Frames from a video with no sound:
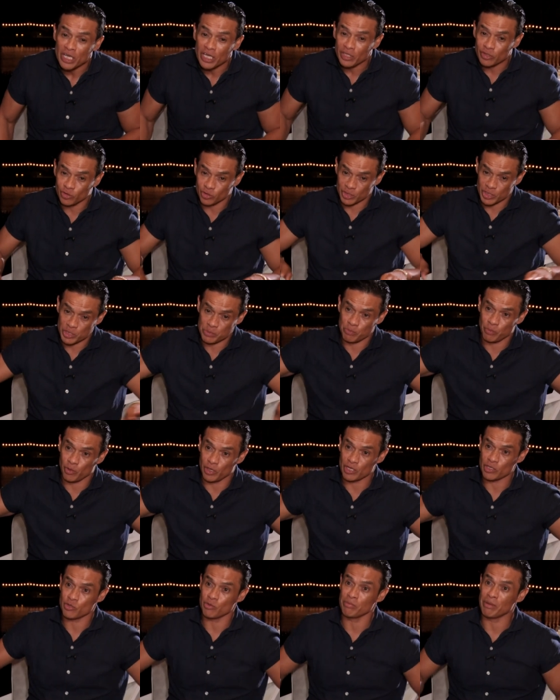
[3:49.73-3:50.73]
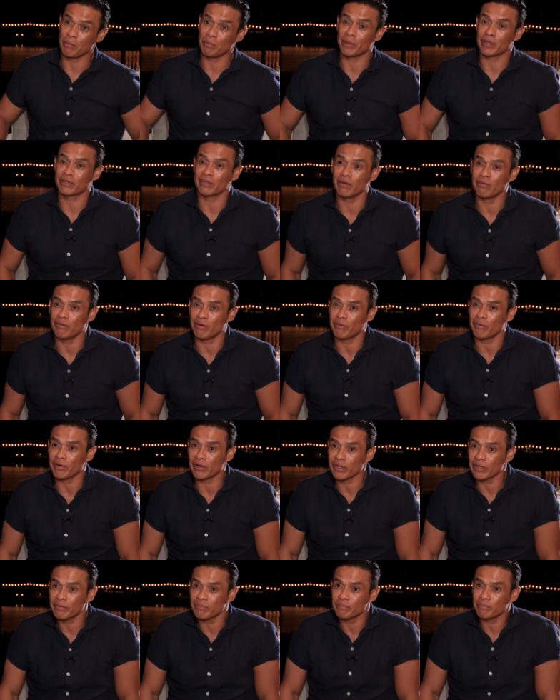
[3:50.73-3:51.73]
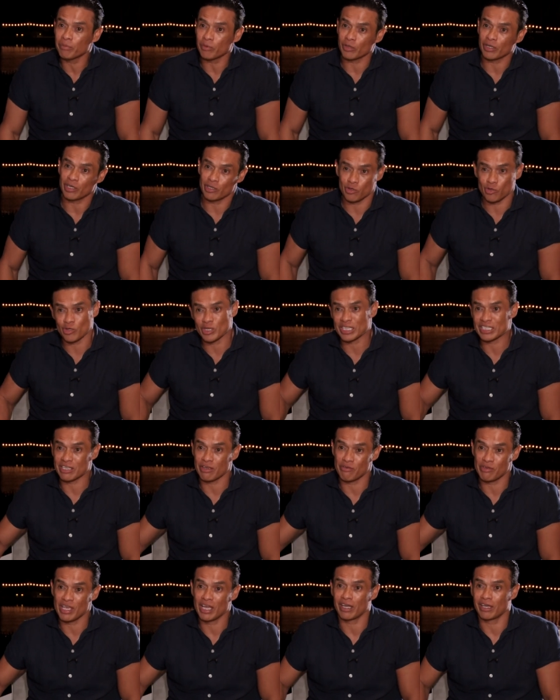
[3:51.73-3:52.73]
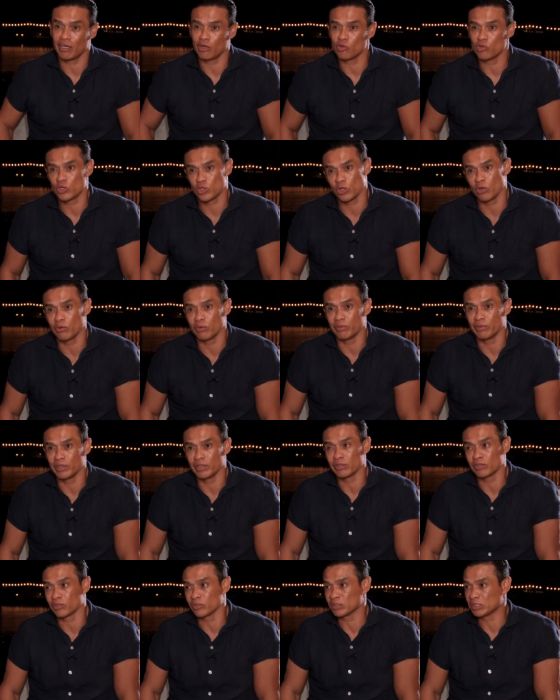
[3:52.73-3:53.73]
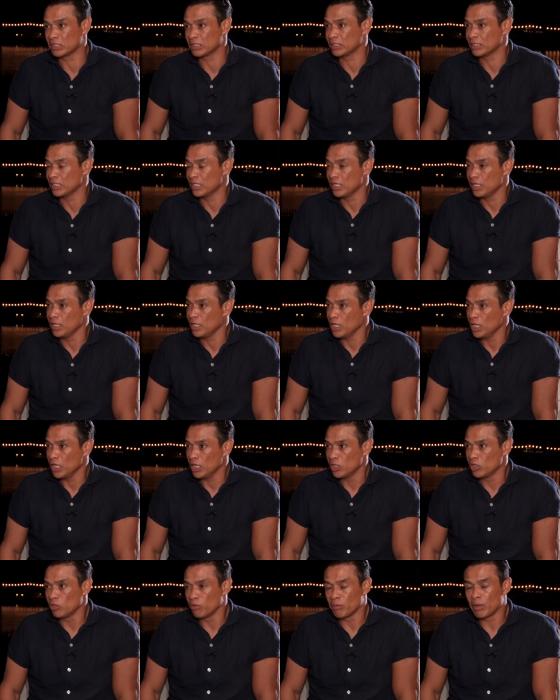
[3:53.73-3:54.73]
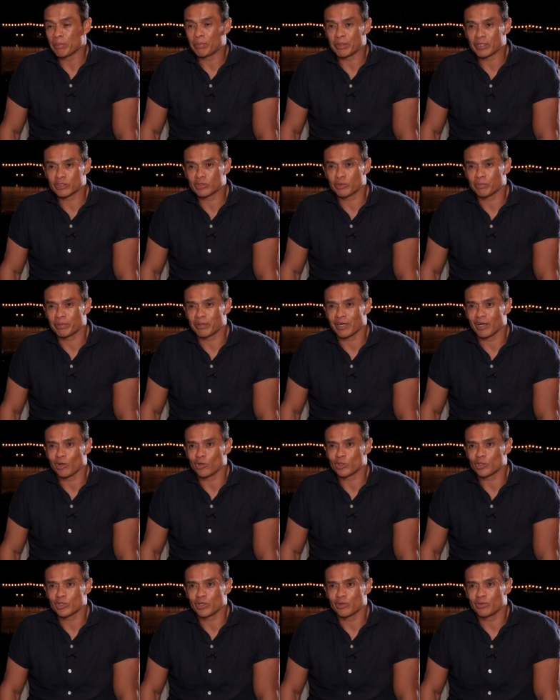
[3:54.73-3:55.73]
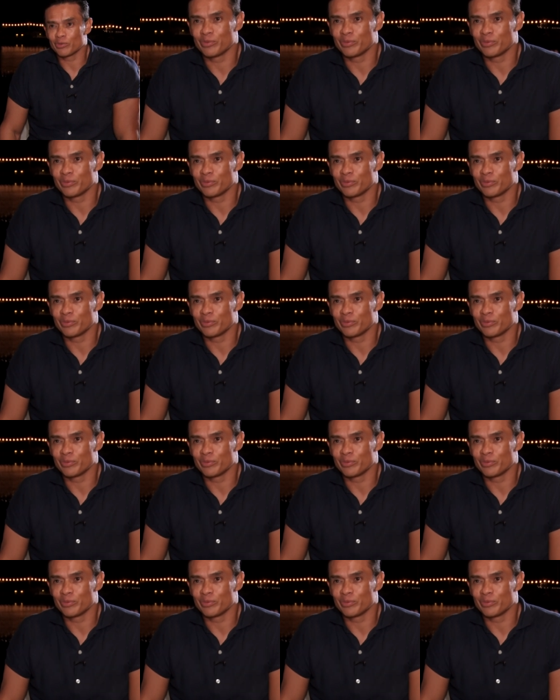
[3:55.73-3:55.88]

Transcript: Entonces por eso me apartaba, ¿verdad? Porque yo ya sabía que era un show, entonces no me presto para los shows.